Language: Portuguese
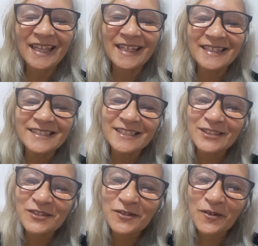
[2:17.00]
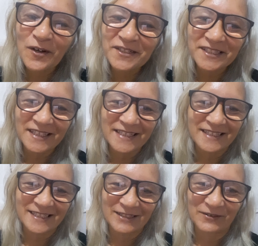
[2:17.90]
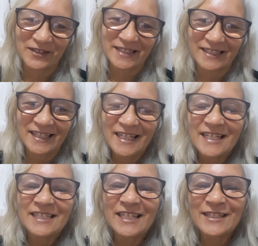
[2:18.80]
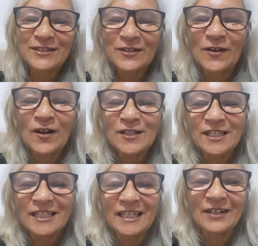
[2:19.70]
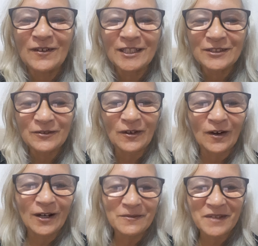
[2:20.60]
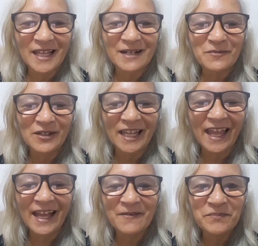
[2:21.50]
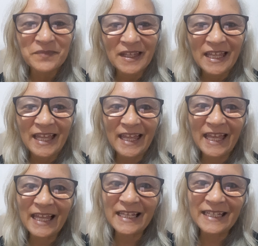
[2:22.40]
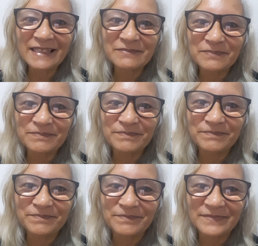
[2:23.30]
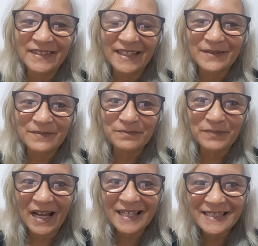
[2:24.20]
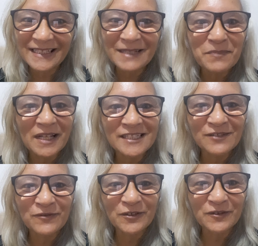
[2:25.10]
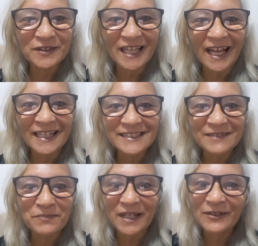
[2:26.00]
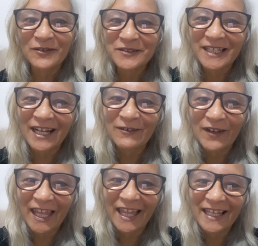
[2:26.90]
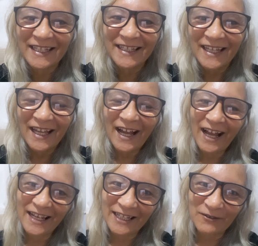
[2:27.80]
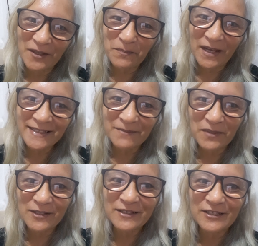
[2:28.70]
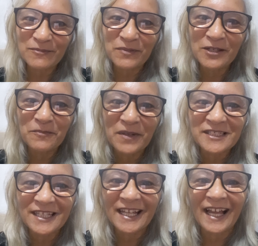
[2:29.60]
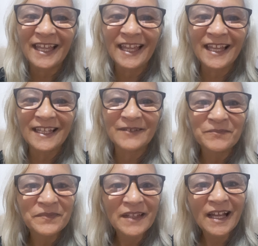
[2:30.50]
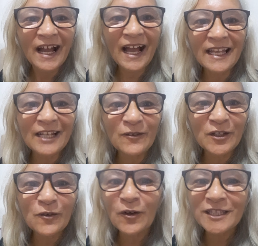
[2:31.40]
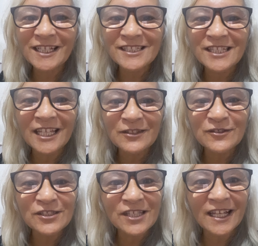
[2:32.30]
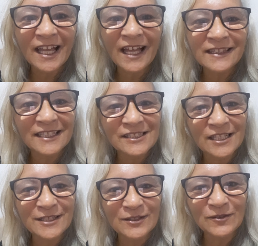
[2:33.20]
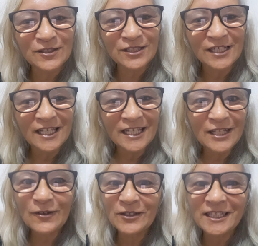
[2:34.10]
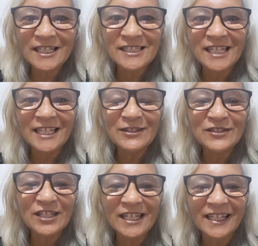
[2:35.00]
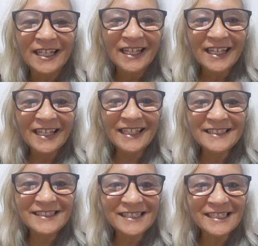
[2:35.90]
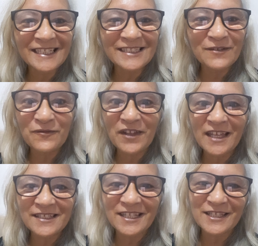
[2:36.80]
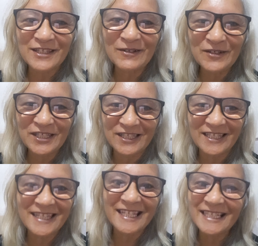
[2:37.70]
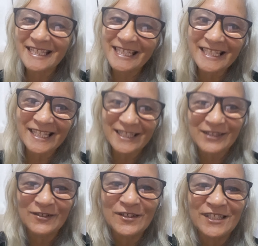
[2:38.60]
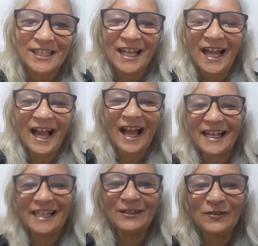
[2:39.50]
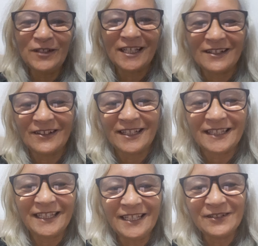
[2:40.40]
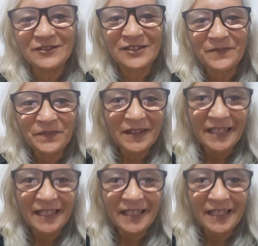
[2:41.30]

é que Jesus gosta dessas coisas. Jesus gosta que quando o homem e a mulher, ele passa né, pelas dificuldades para encontrar com ele, aleluia, passa pelos espinhos para chegar a ele, aleluia, encontra jeito de chegar até Jesus, encontra jeito de, de, de ver Jesus, de sentir Jesus, aleluia, glória a Deus.